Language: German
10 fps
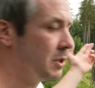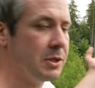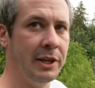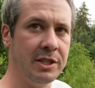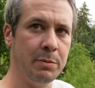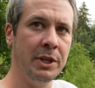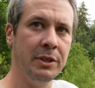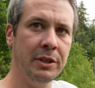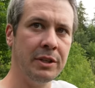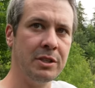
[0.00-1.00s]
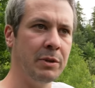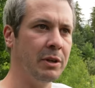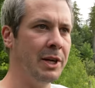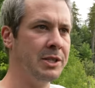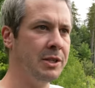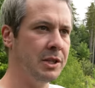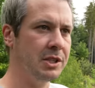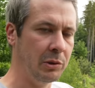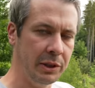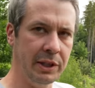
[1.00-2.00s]
das ist ganz wichtig, dass wir quasi diese
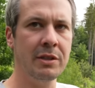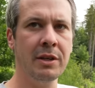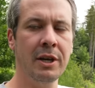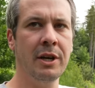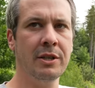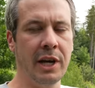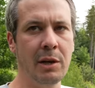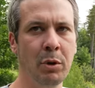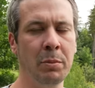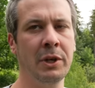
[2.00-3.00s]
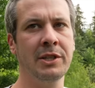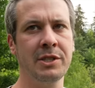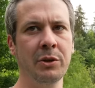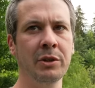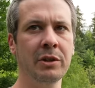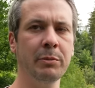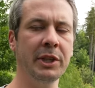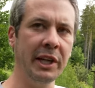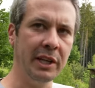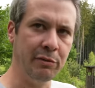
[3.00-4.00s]
isolierten Teilpopulationen
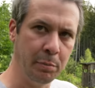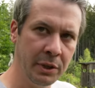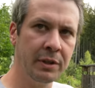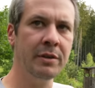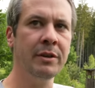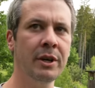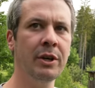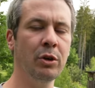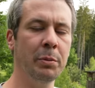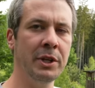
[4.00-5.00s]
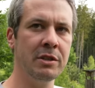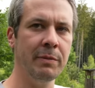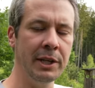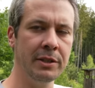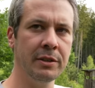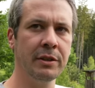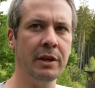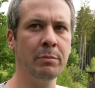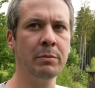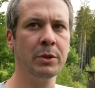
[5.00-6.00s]
miteinander verbinden, über diese
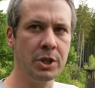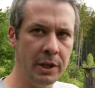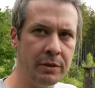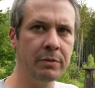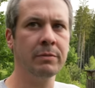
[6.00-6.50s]
Waldinnenraumgestaltung.